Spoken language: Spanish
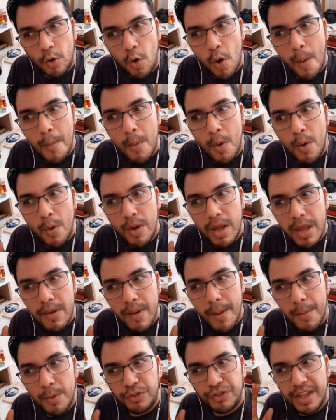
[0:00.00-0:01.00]
cómo
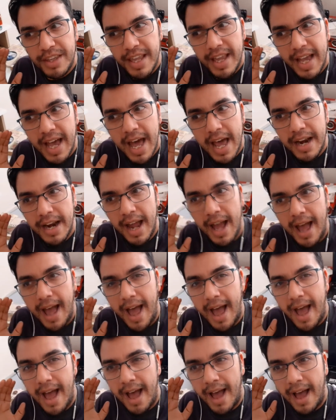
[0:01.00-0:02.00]
íbamos a llegar
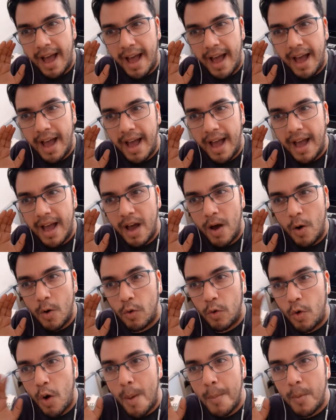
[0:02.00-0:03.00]
a,
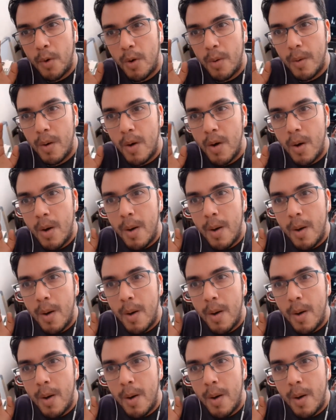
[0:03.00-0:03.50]
o cómo